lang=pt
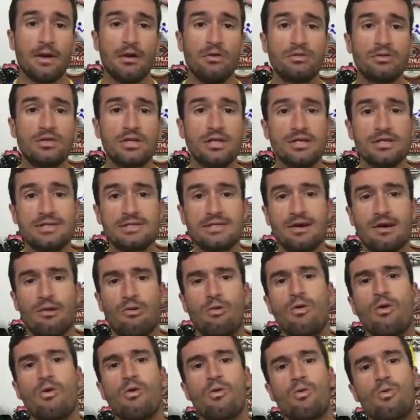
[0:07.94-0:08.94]
Pergunta
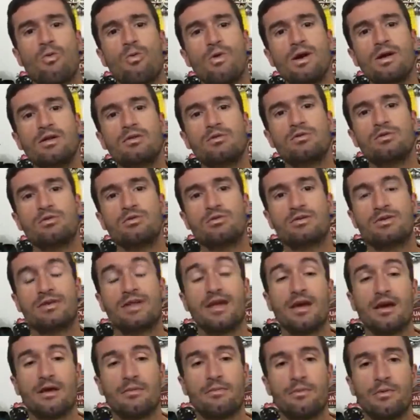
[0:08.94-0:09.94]
inicial: quanto
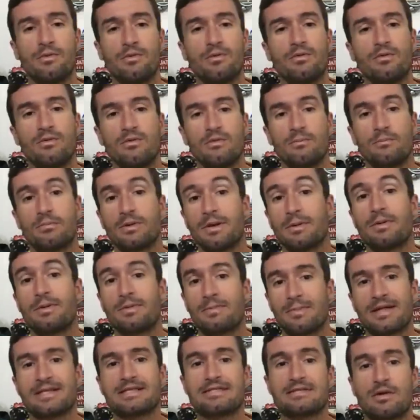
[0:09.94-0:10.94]
tempo para
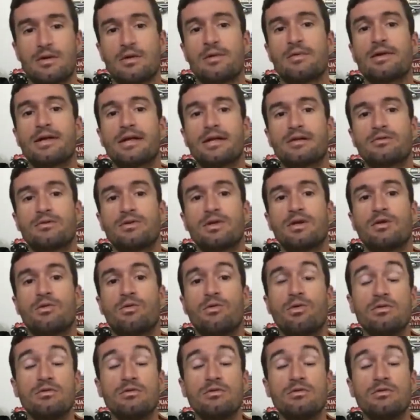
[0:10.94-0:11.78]
preparação na maratona?